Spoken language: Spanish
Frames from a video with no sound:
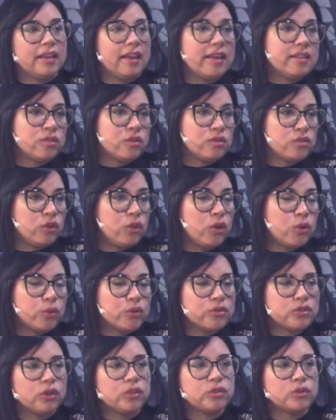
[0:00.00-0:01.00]
Esos son los
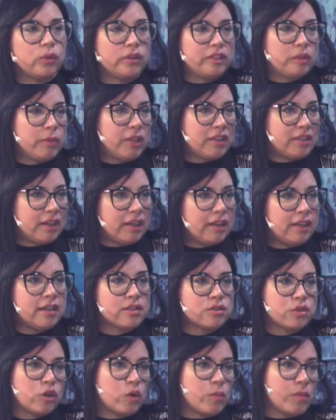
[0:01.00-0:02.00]
cursos cuatrimestrales,
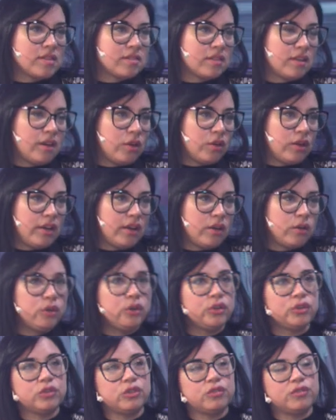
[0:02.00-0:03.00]
ellos comienzan ahora en
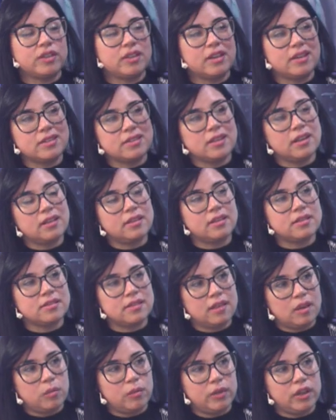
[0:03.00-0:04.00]
agosto y finalizan en
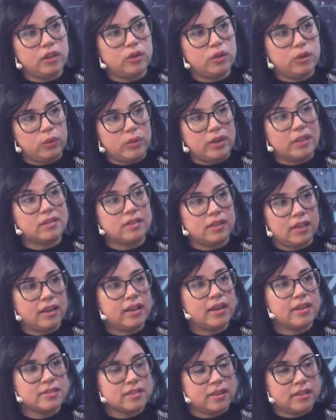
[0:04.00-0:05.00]
diciembre con una
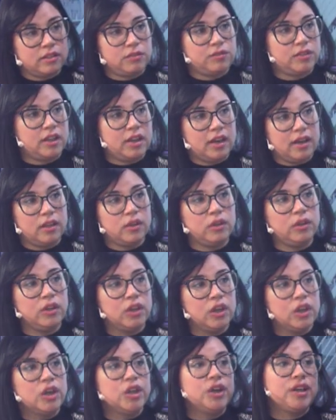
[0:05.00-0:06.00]
entrega de
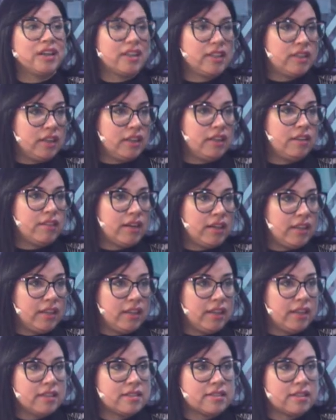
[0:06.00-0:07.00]
certificado que tiene
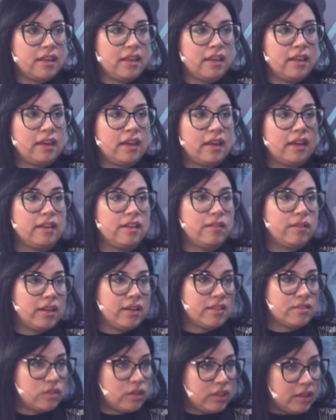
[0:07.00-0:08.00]
validez eh, a nivel
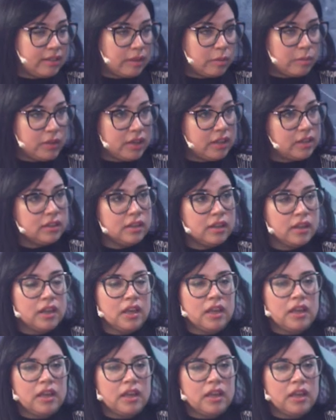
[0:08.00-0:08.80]
nacional también.